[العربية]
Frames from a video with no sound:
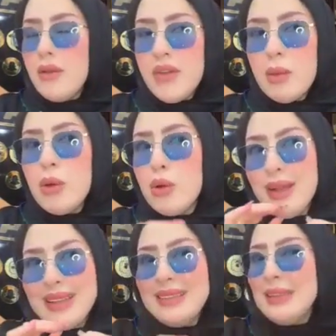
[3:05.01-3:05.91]
فريمون
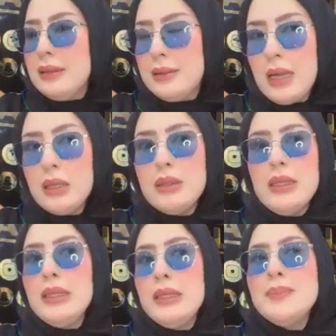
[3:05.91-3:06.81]
هكا ديال الضغط
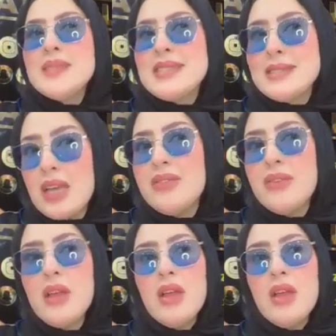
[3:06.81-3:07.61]
عليا بزاف